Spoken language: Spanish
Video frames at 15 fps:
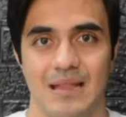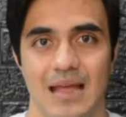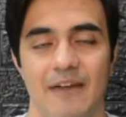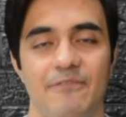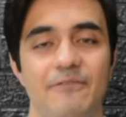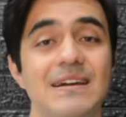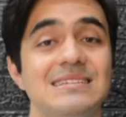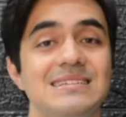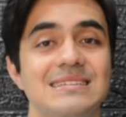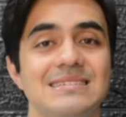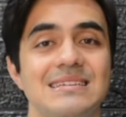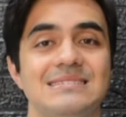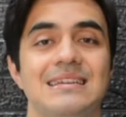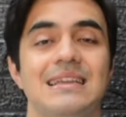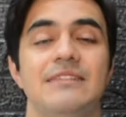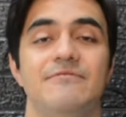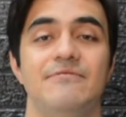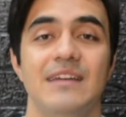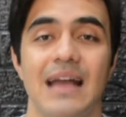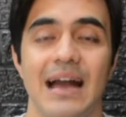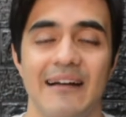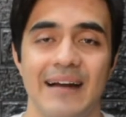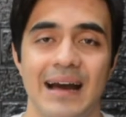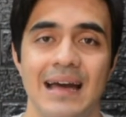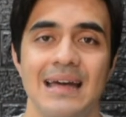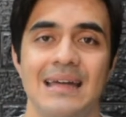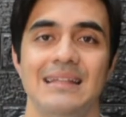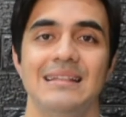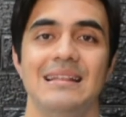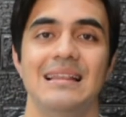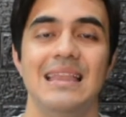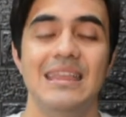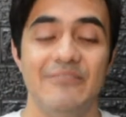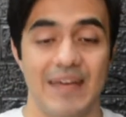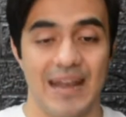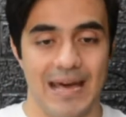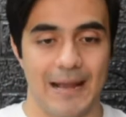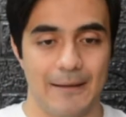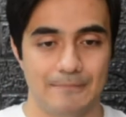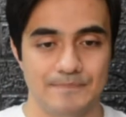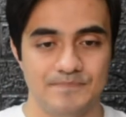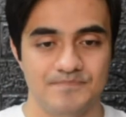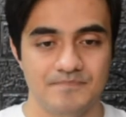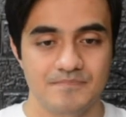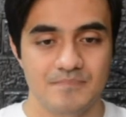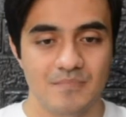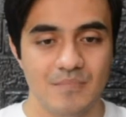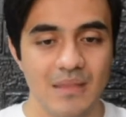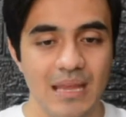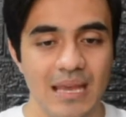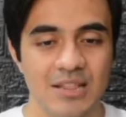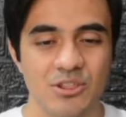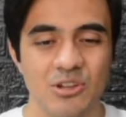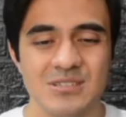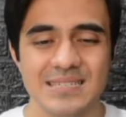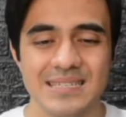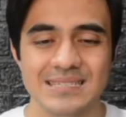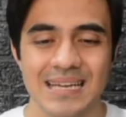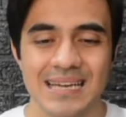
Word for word: afesis significaba liberar. Entonces,